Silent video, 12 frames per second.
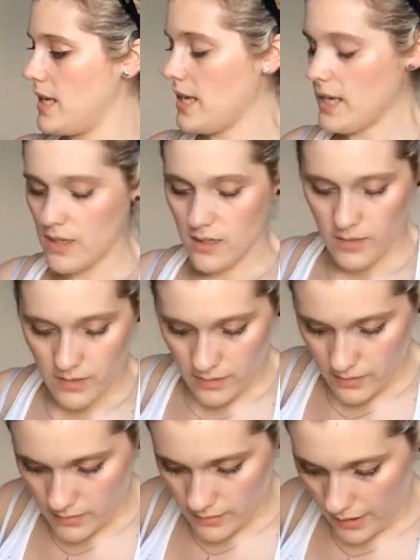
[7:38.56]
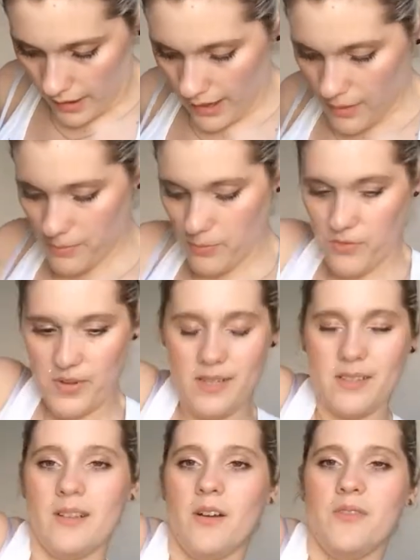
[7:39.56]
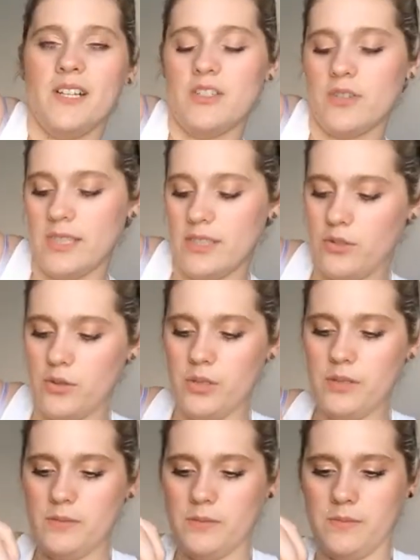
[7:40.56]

Et... Euh, ah, en fait, en fait j'en ai deux.